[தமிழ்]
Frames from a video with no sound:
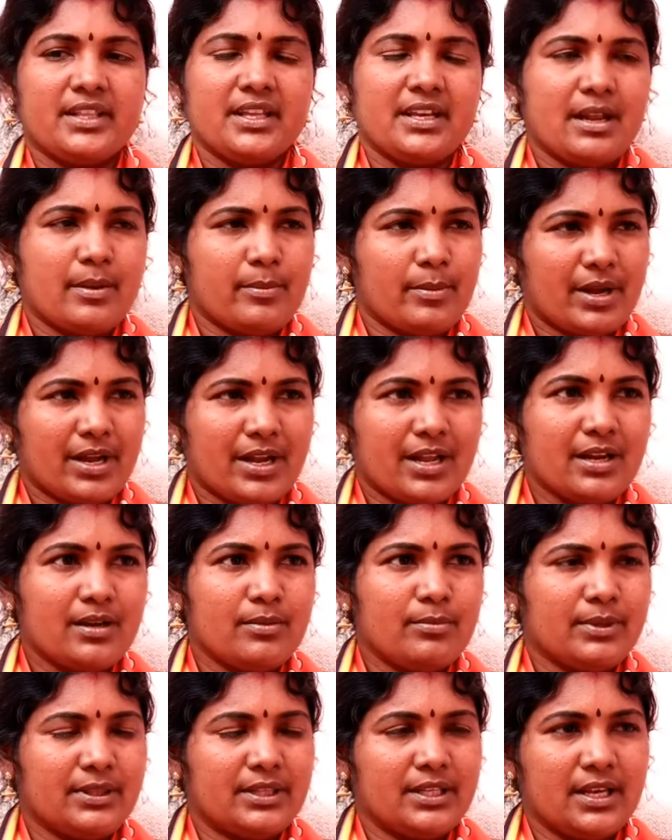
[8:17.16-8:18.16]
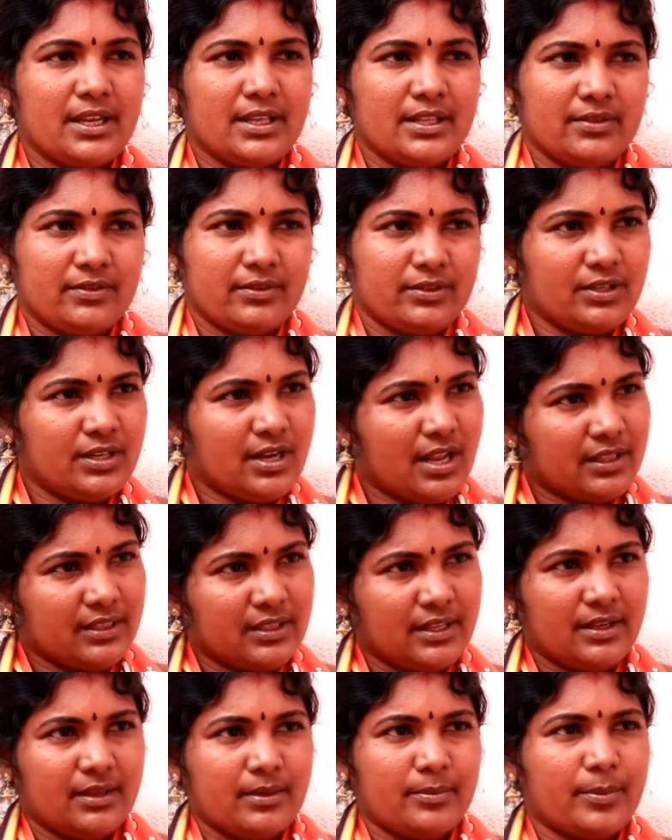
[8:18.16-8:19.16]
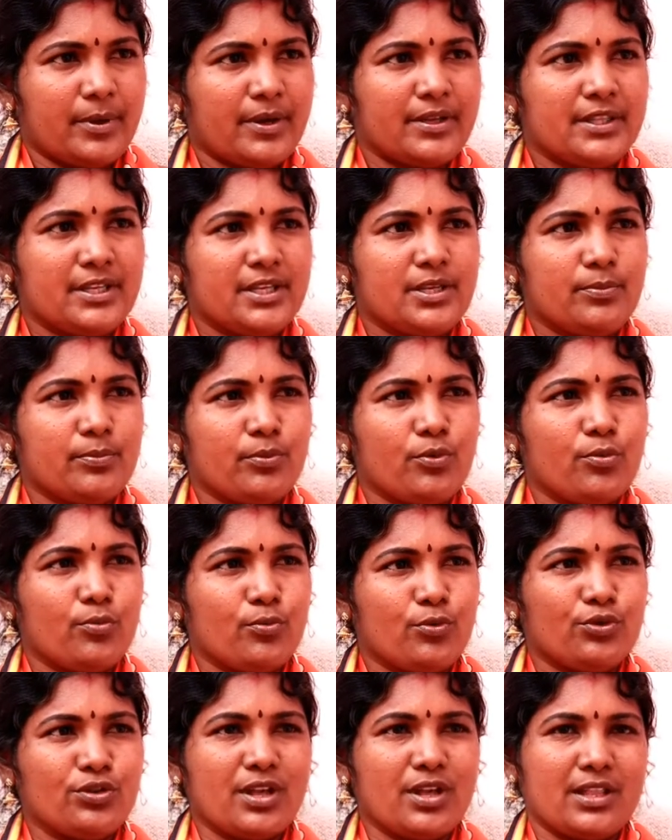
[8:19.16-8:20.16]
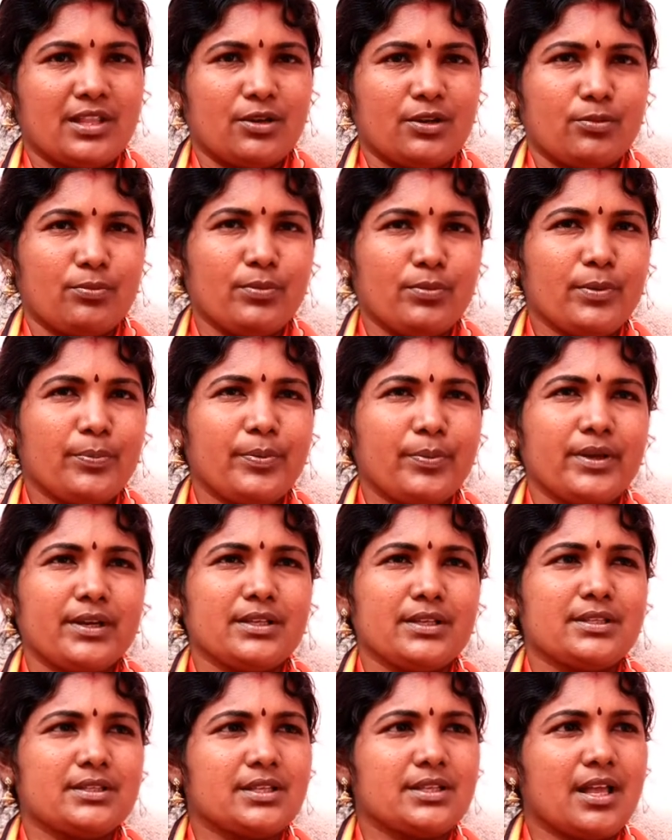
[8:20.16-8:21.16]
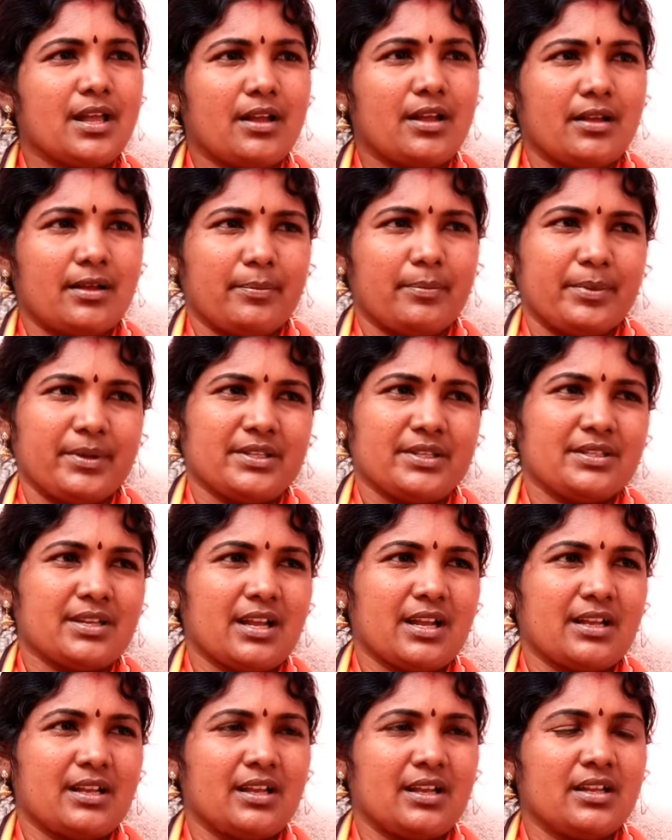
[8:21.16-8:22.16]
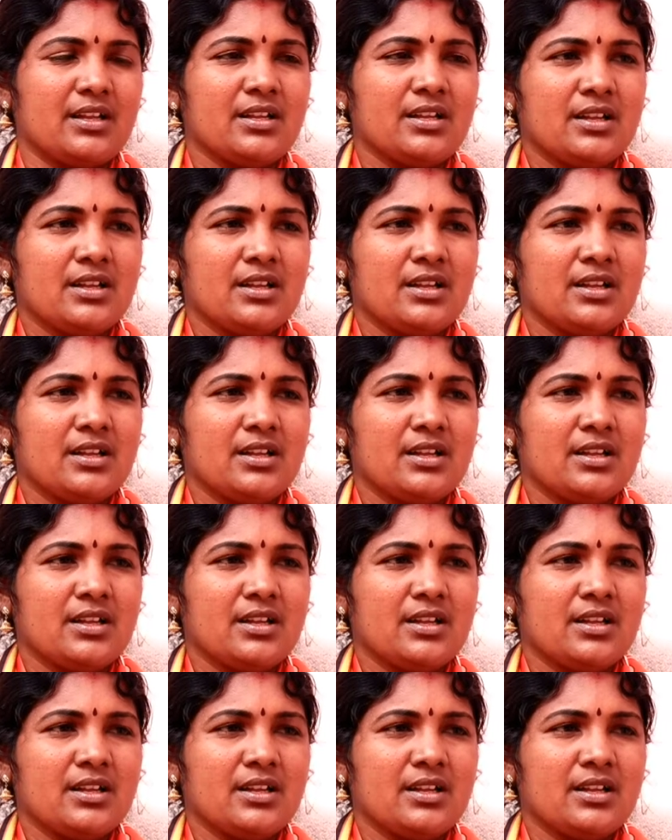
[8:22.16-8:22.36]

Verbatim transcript: இதை நான் மக்கள் மத்தியில் இதை வந்து நான் அந்த பகுதிக்கு போகும்போது அதை ரொம்ப பெருசாக பேசினாங்க